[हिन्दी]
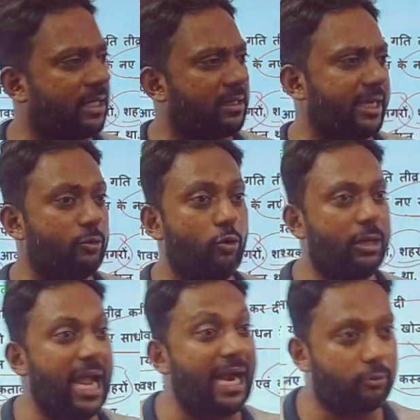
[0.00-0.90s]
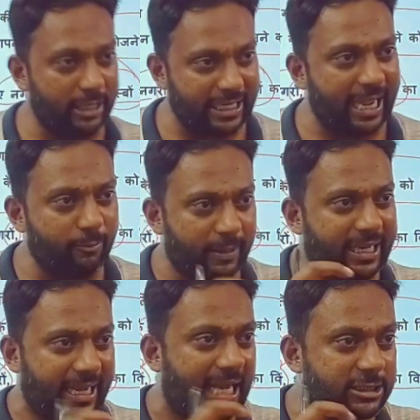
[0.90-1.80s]
चलता है कि दोनों की आई क्योंकि यही
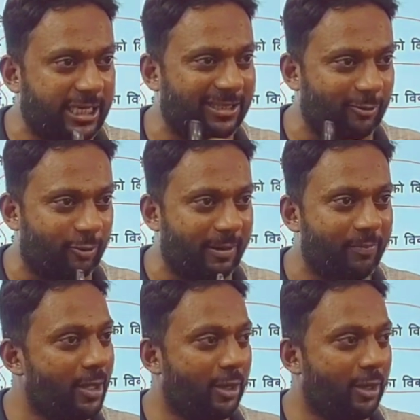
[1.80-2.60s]
बड़े क्लैश किया था दोनों में